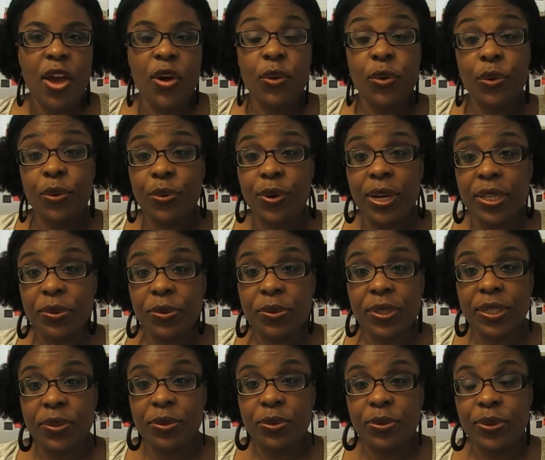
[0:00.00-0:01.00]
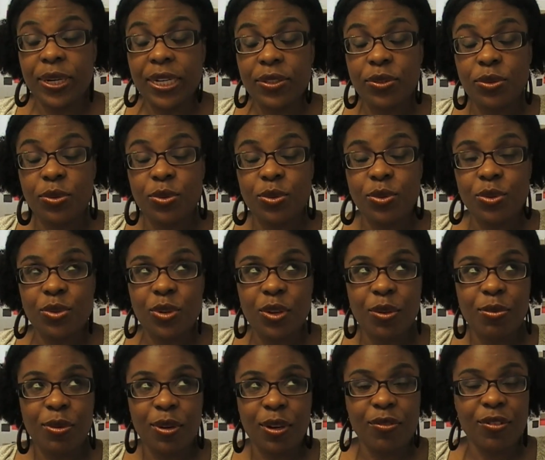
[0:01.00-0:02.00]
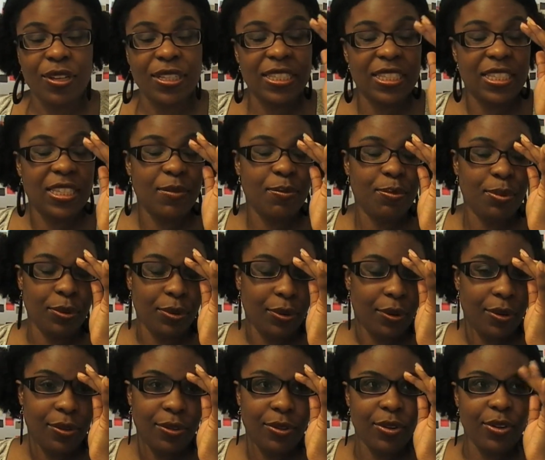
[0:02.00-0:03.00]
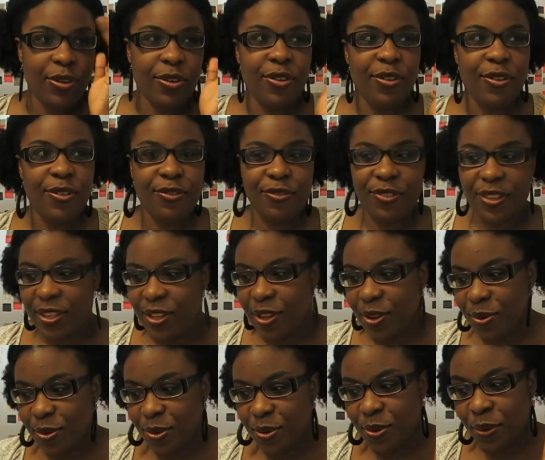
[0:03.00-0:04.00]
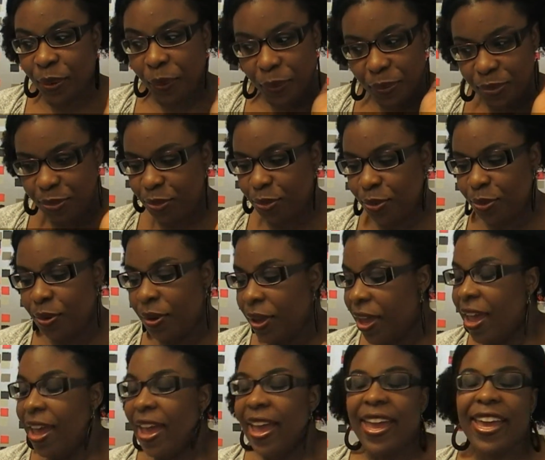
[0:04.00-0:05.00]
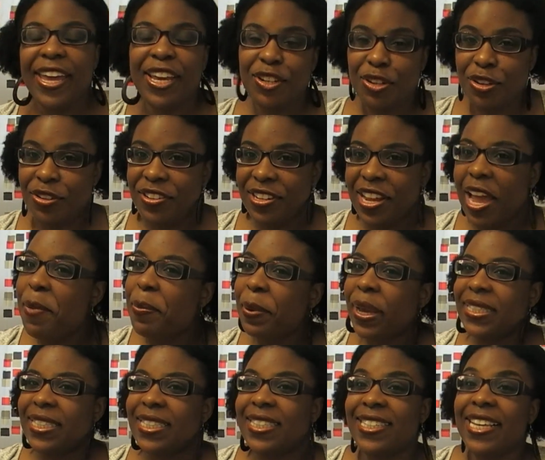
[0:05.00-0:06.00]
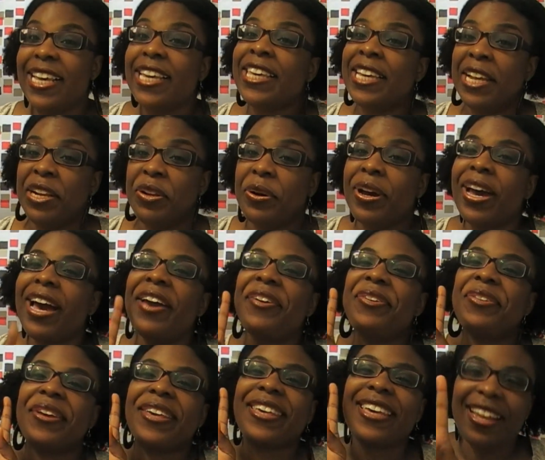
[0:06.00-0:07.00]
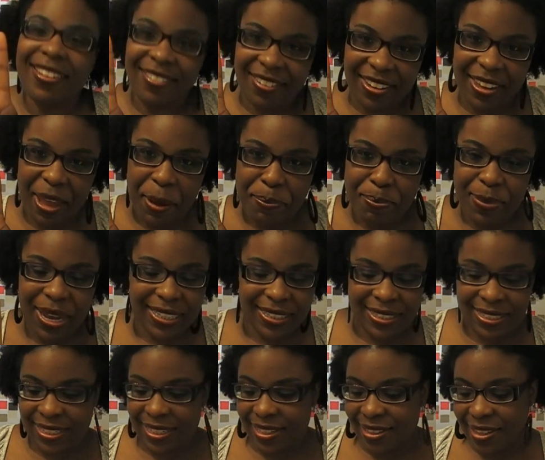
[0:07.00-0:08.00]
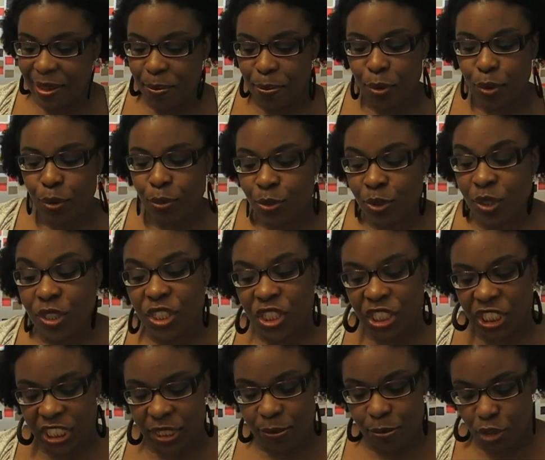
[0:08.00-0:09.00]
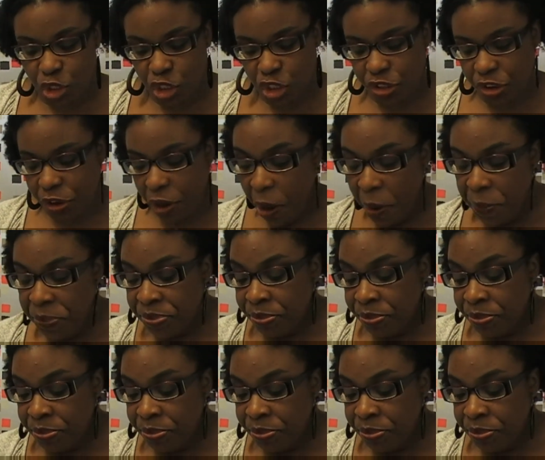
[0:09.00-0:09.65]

Coucou à toutes et coucou à tous, donc me revoici pour une euh, vidéo revue et je tiens à préciser qu'il y aura une quatrième partie des produits Moisture.